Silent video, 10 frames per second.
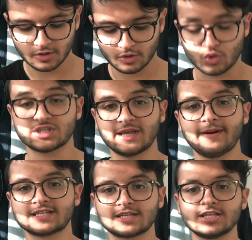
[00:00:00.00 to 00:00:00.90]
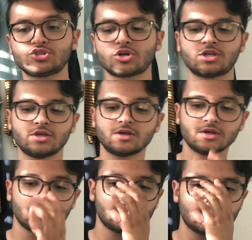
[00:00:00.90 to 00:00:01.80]
eu gostei bastante, só que
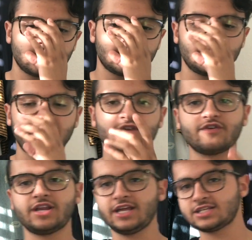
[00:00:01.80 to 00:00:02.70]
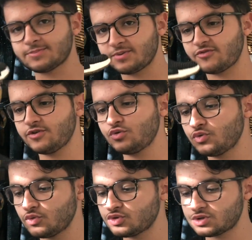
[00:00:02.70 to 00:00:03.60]
é diferente, eu prefiro
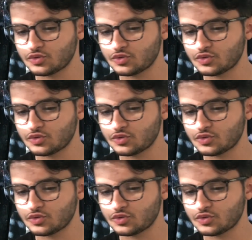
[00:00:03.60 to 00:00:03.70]
o,